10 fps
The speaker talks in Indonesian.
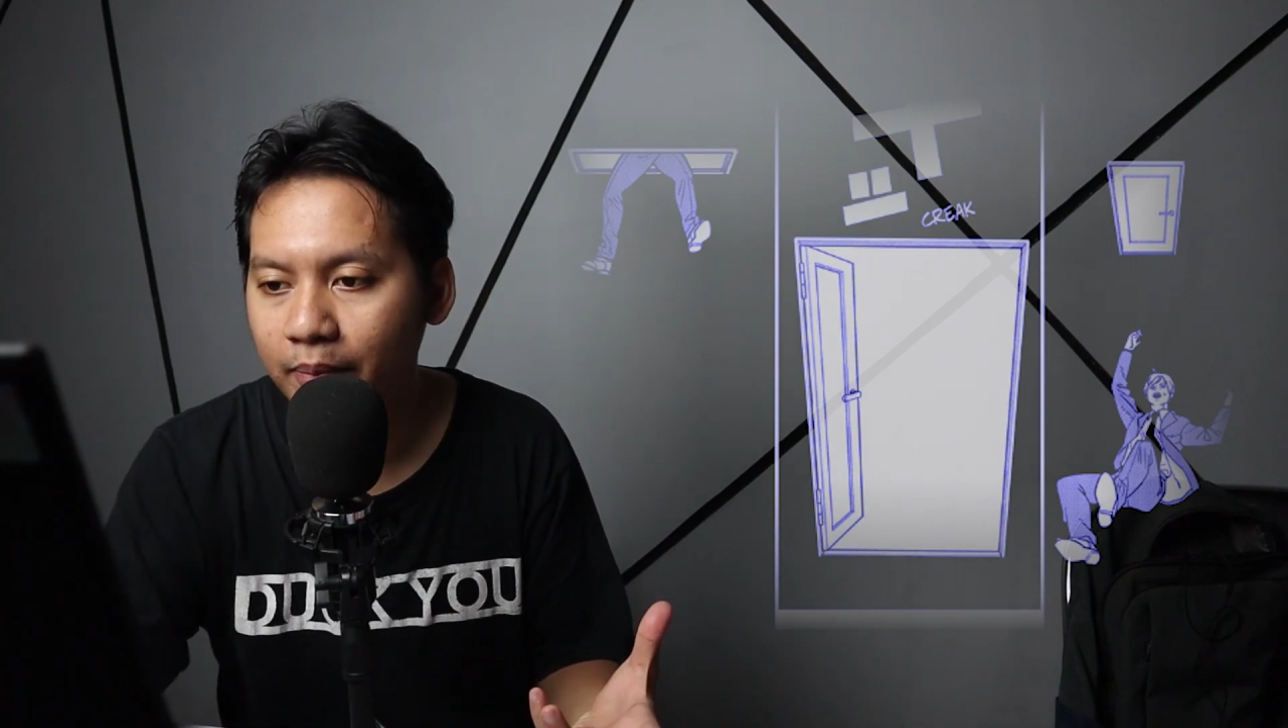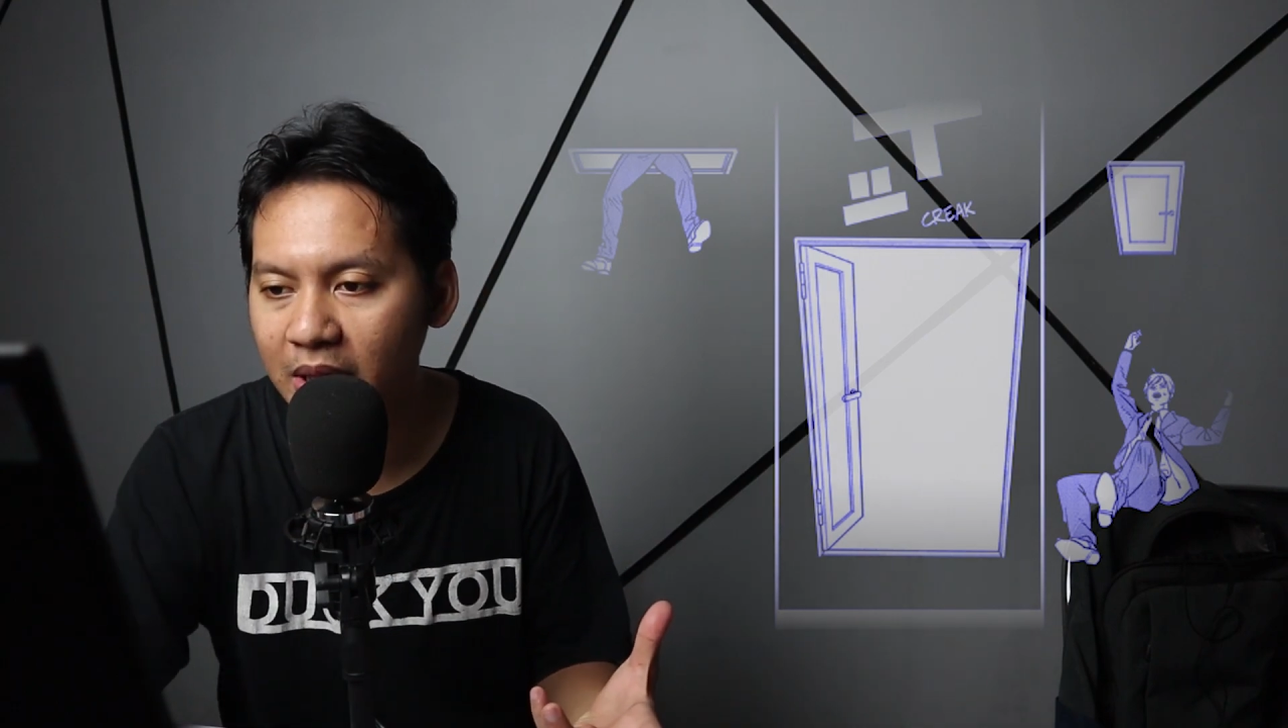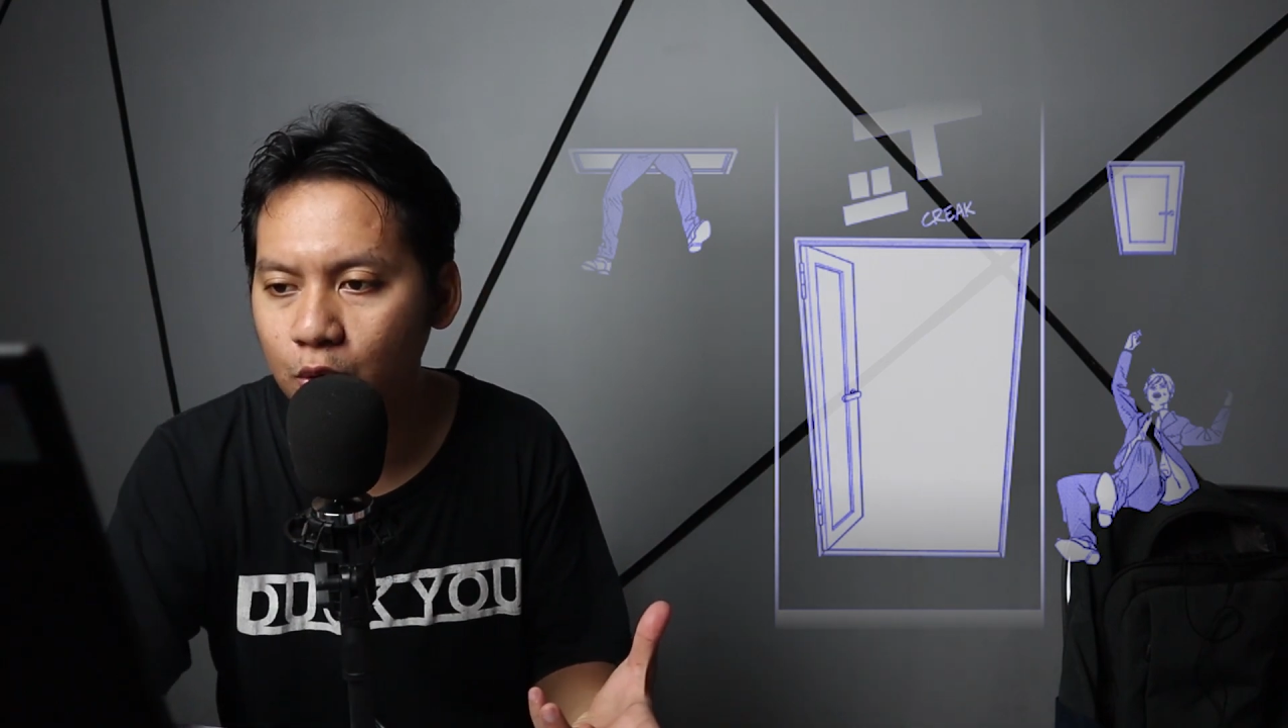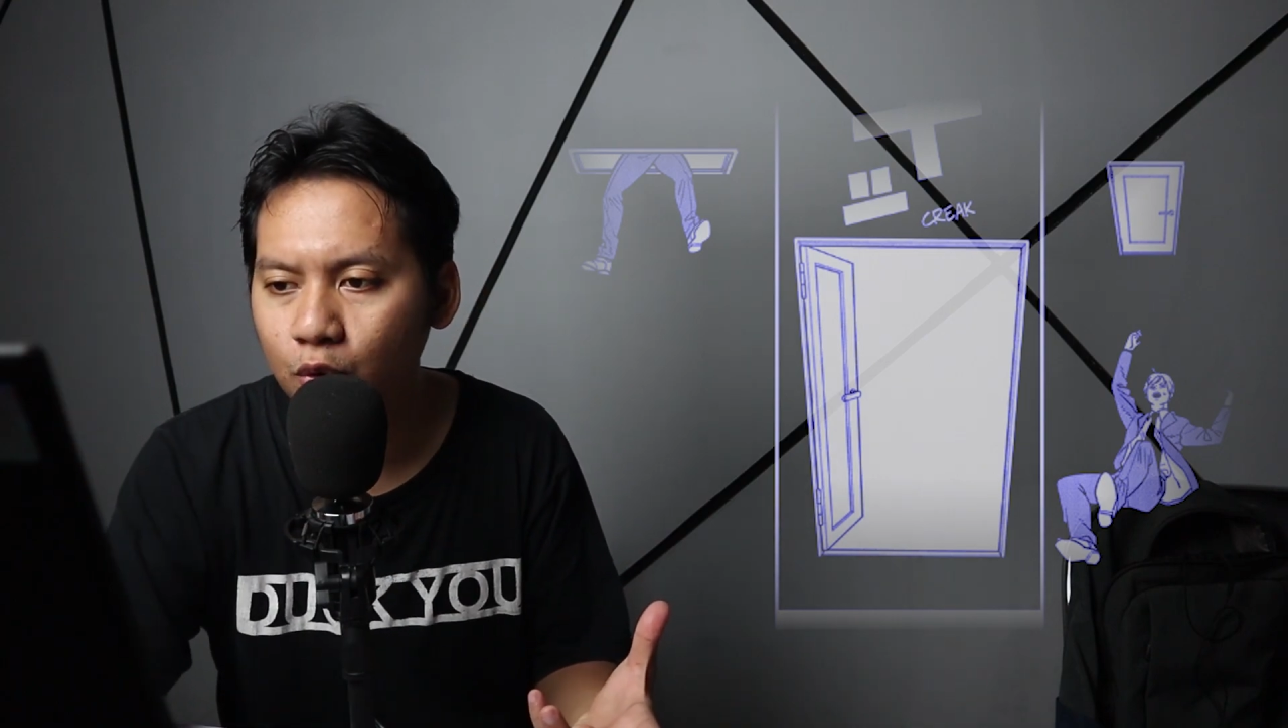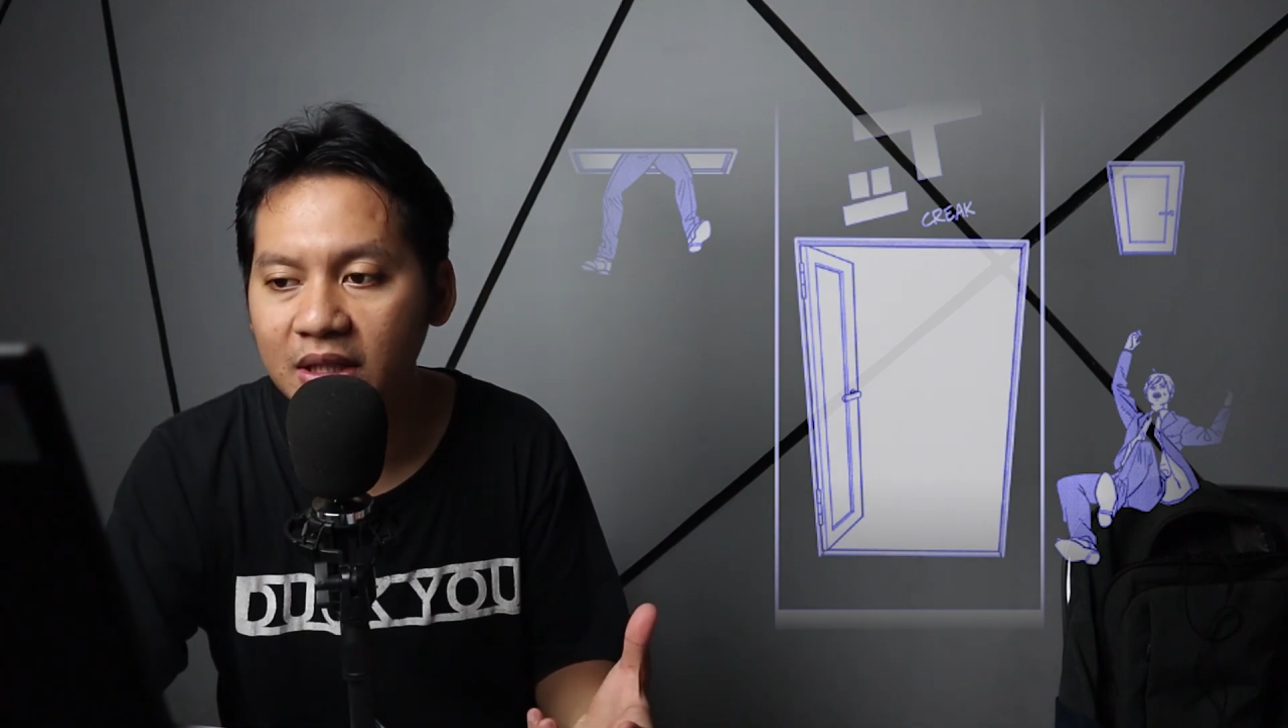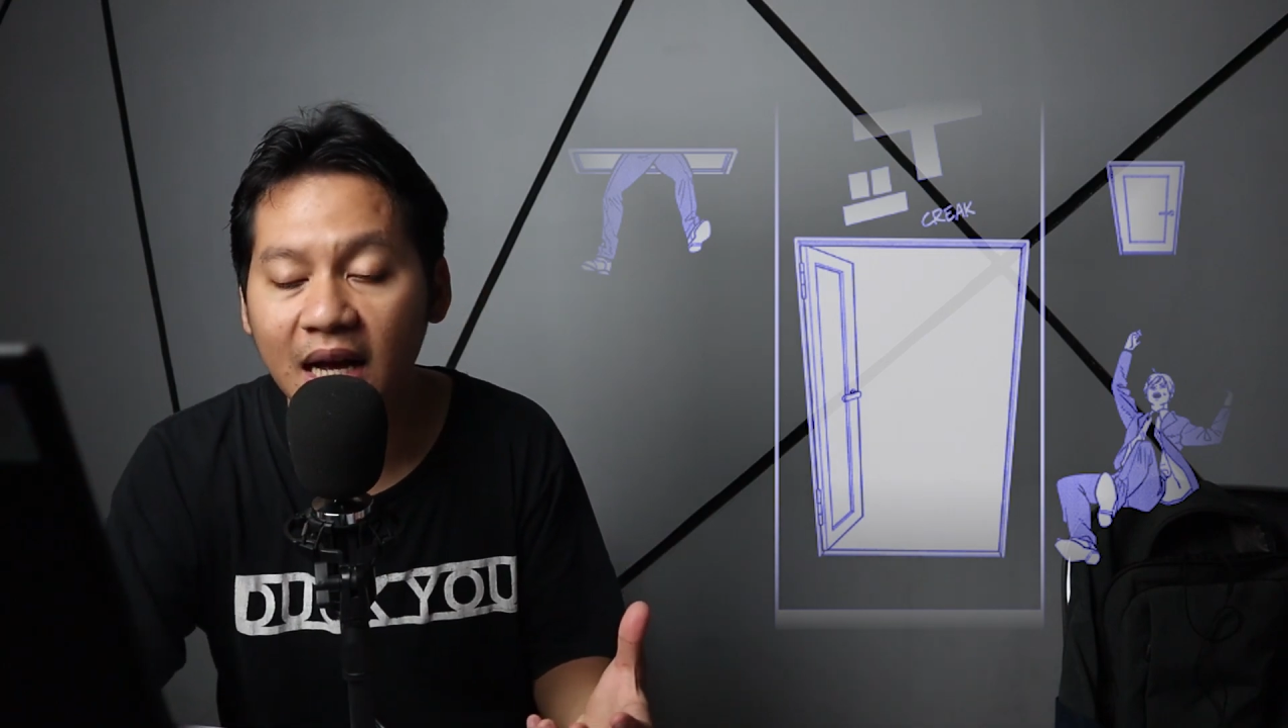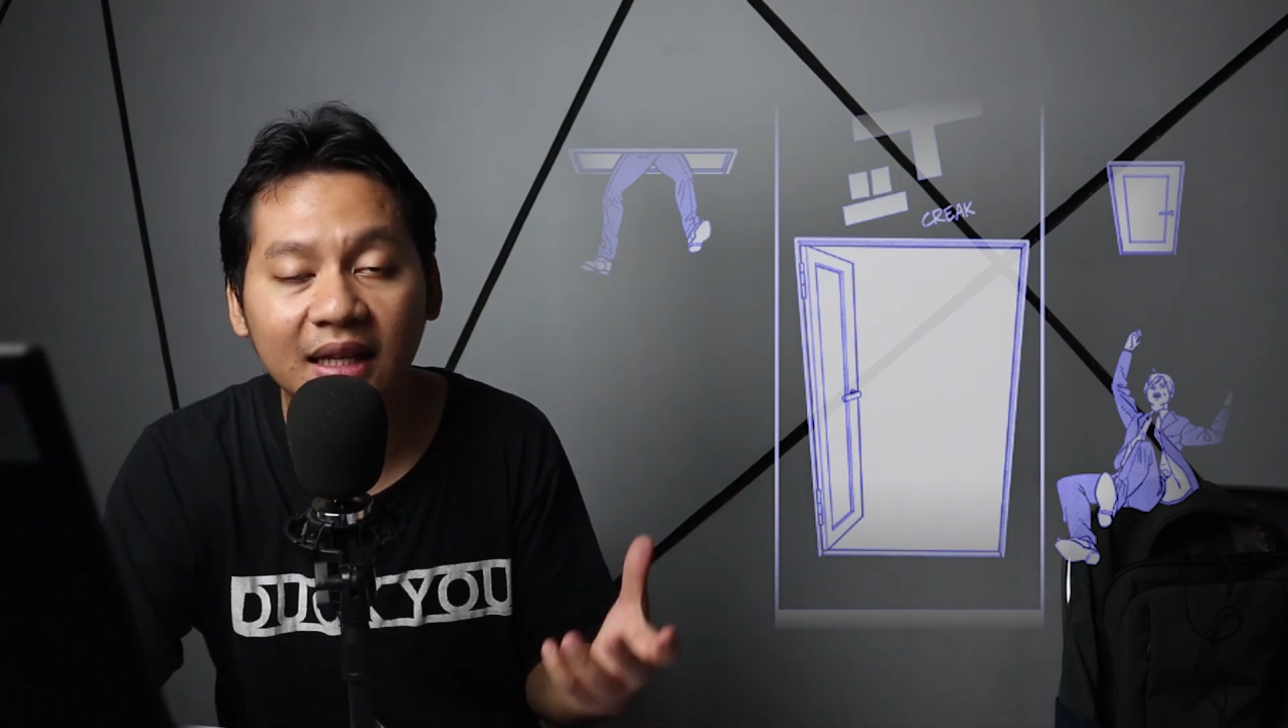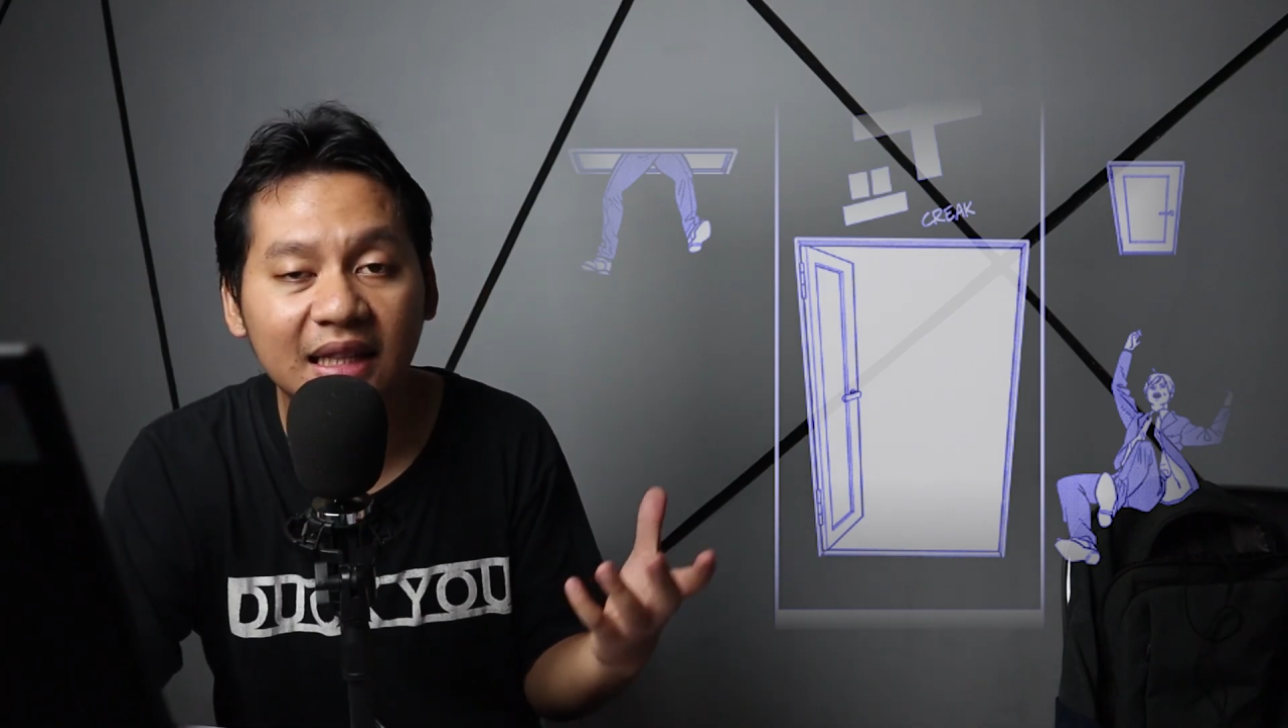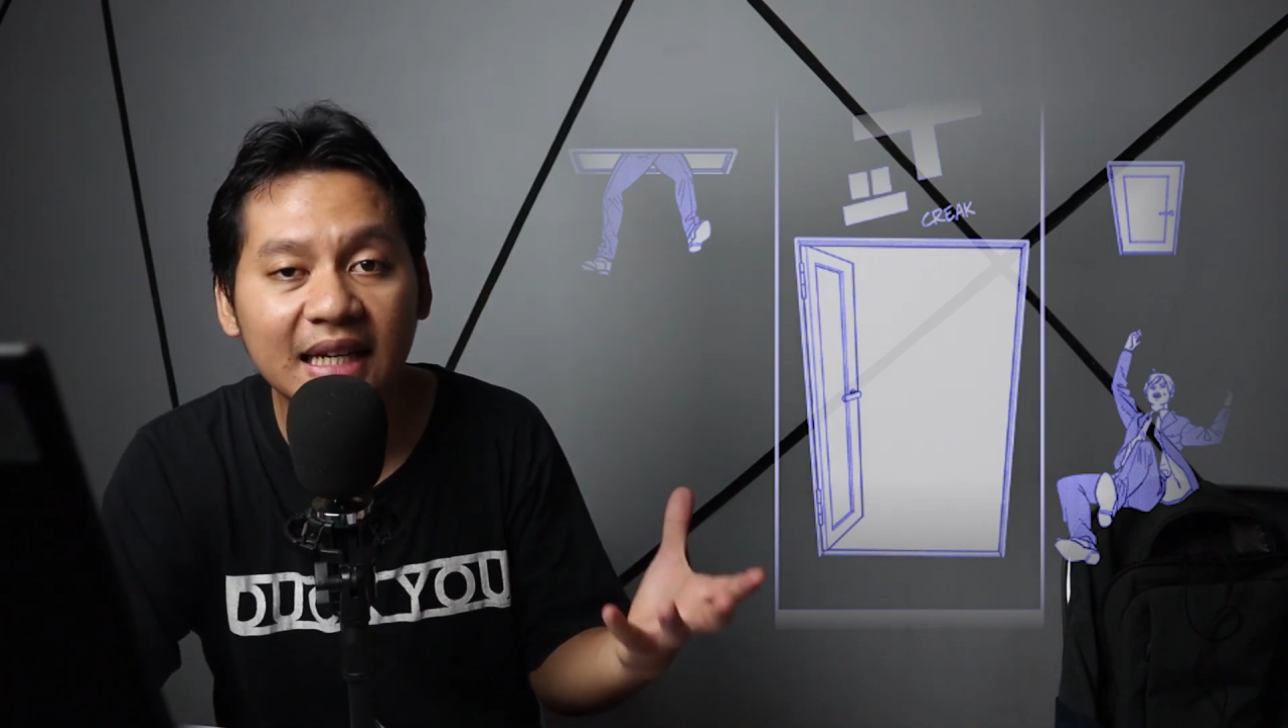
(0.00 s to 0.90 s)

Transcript: pintu yang